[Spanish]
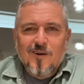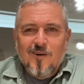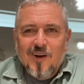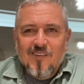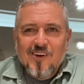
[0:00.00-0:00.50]

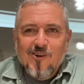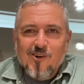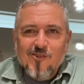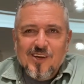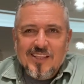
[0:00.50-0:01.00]
Hola amigos,
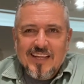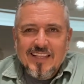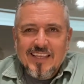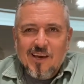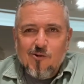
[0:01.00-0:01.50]
¿cómo
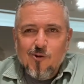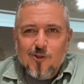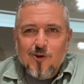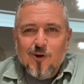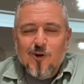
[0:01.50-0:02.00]
están? Qué
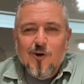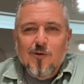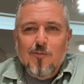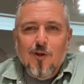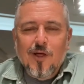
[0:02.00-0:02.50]

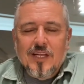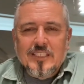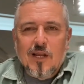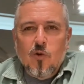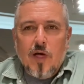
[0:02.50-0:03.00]
gusto poder
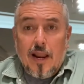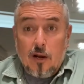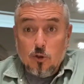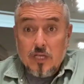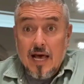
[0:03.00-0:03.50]

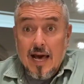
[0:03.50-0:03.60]
saludarlos.